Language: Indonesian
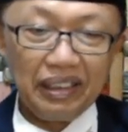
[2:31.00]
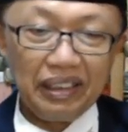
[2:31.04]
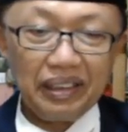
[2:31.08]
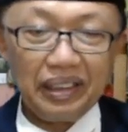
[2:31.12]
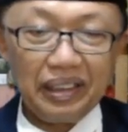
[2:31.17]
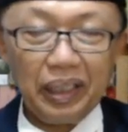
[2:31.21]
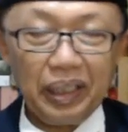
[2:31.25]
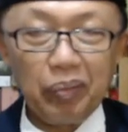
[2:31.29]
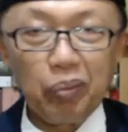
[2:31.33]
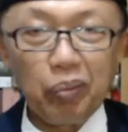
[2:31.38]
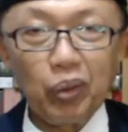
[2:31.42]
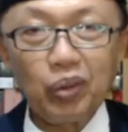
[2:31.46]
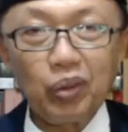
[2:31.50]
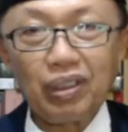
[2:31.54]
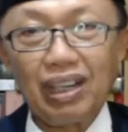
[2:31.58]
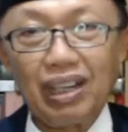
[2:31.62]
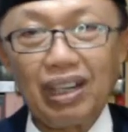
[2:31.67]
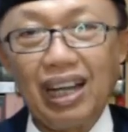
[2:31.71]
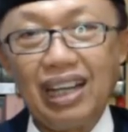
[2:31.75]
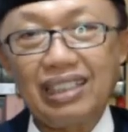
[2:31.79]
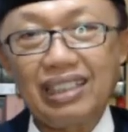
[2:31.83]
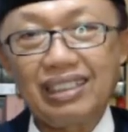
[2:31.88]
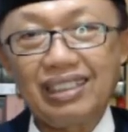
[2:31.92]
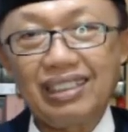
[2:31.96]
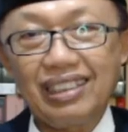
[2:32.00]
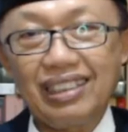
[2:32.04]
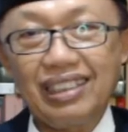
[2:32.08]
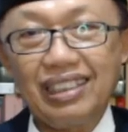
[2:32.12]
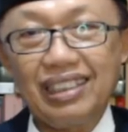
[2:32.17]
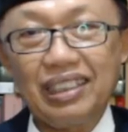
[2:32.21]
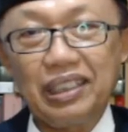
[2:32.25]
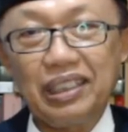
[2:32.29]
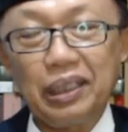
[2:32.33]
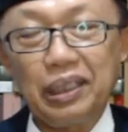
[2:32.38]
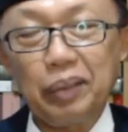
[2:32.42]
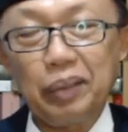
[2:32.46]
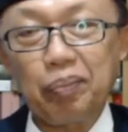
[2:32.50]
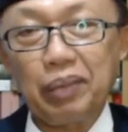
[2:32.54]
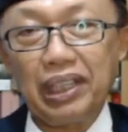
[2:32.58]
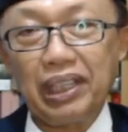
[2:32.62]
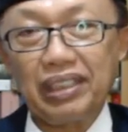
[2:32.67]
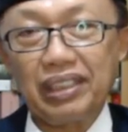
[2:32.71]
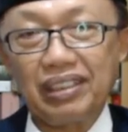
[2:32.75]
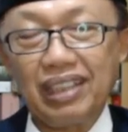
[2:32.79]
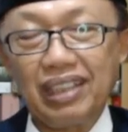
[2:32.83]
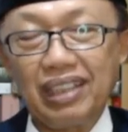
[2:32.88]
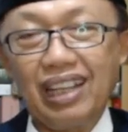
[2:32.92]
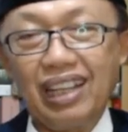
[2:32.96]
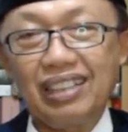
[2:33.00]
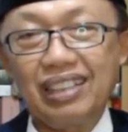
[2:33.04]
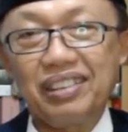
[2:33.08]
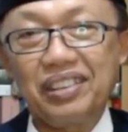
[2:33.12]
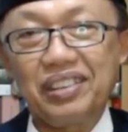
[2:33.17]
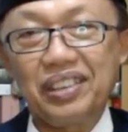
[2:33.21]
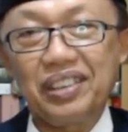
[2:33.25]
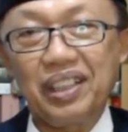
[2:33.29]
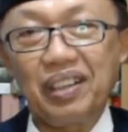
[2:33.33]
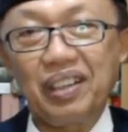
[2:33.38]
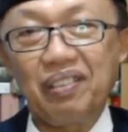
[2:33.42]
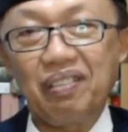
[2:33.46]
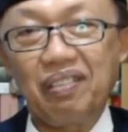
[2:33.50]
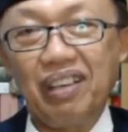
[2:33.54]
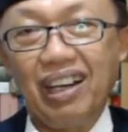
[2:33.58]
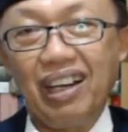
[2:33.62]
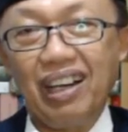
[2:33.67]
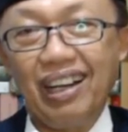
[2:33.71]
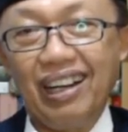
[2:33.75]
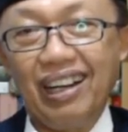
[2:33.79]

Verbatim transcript: Demokrasi di Pedesaan Jawa.